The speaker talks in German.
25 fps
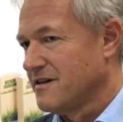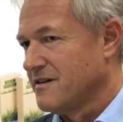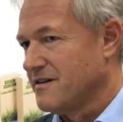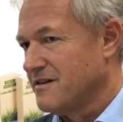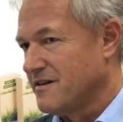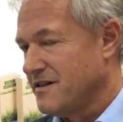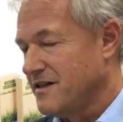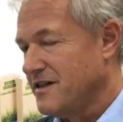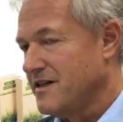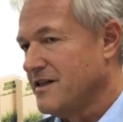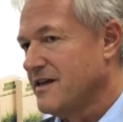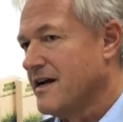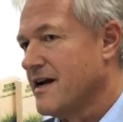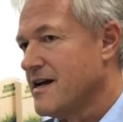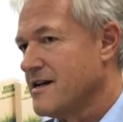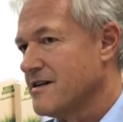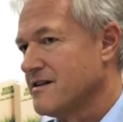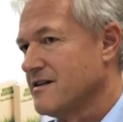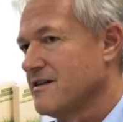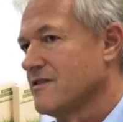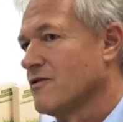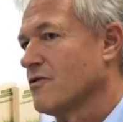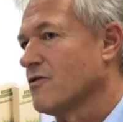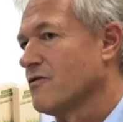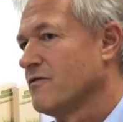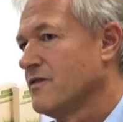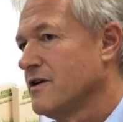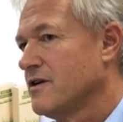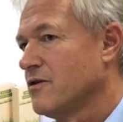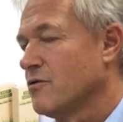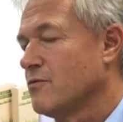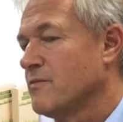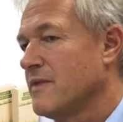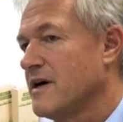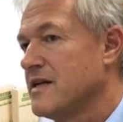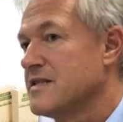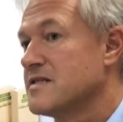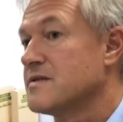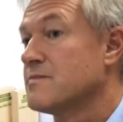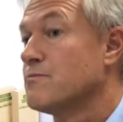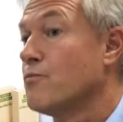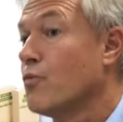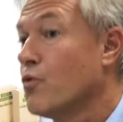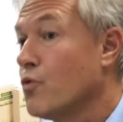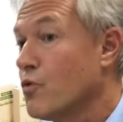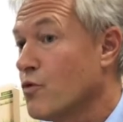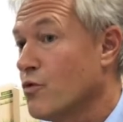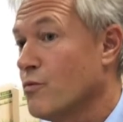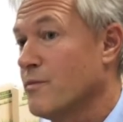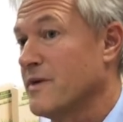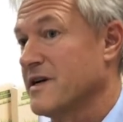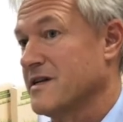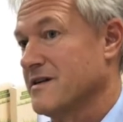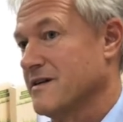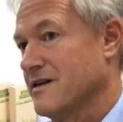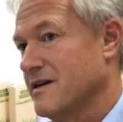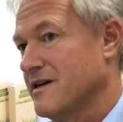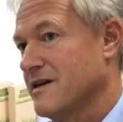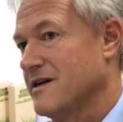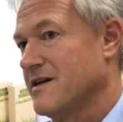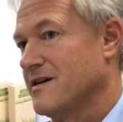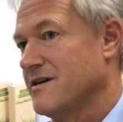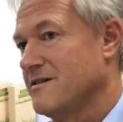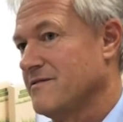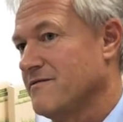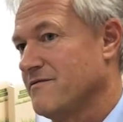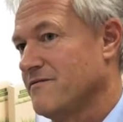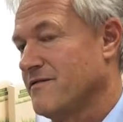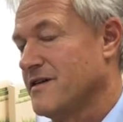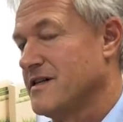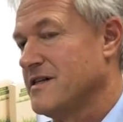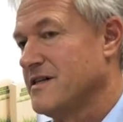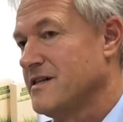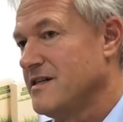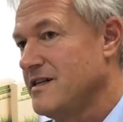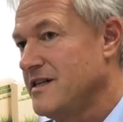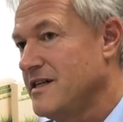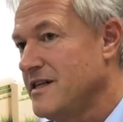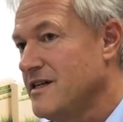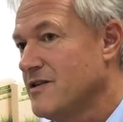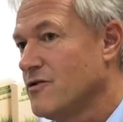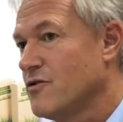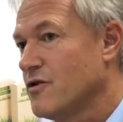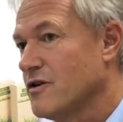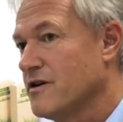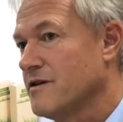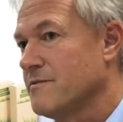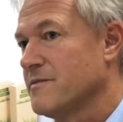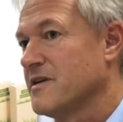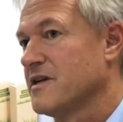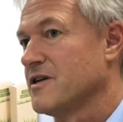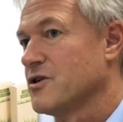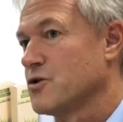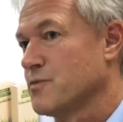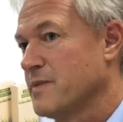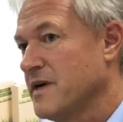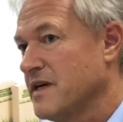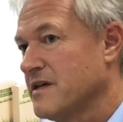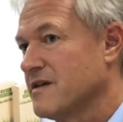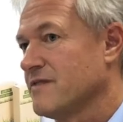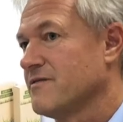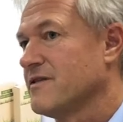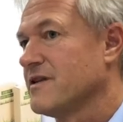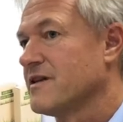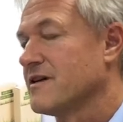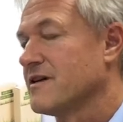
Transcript: die gelten noch wiederum als Monomaterial, weil die können nämlich später wieder